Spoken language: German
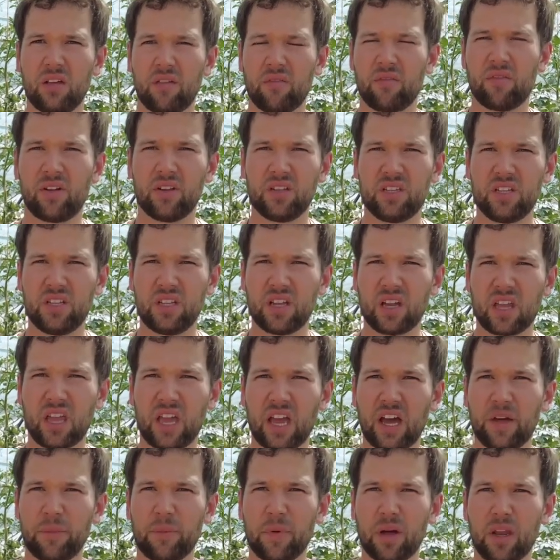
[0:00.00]
weil die da
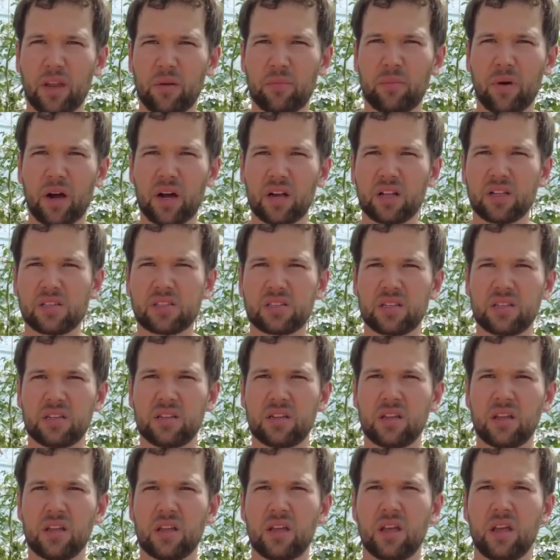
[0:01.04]
gern mal im Mangel
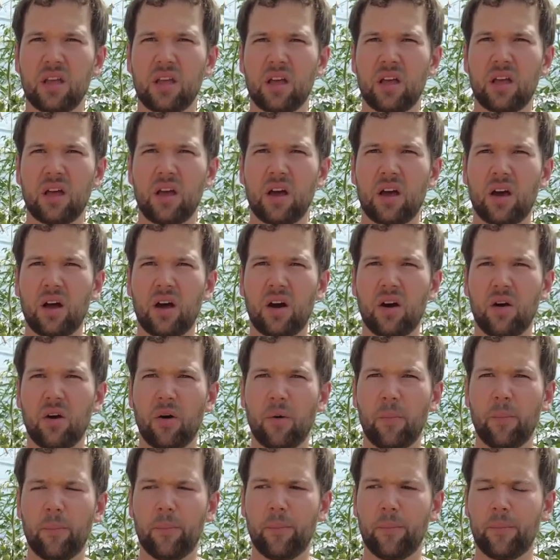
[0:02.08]
sind.
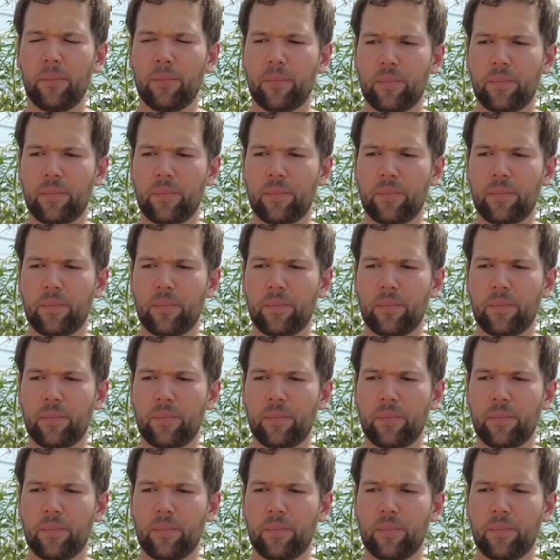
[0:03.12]
Ähm,